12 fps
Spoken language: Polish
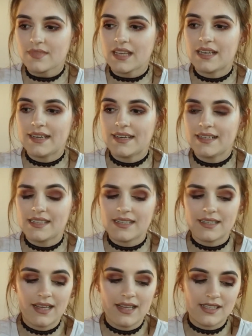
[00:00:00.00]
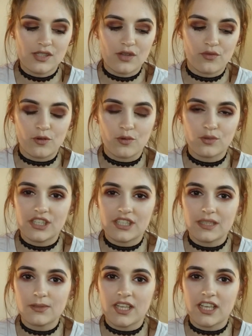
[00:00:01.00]
Eee, znowu,
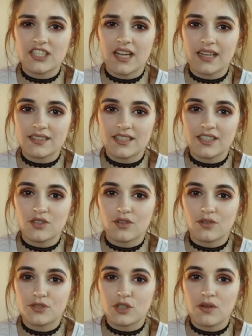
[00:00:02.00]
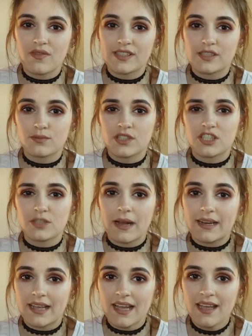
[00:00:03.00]
uciekniemy do jakiejś chatki, to pszczoły lecą przez
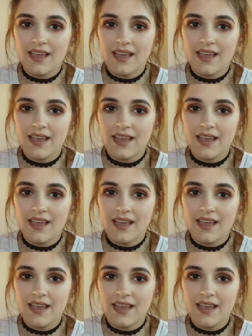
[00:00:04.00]
szparkę,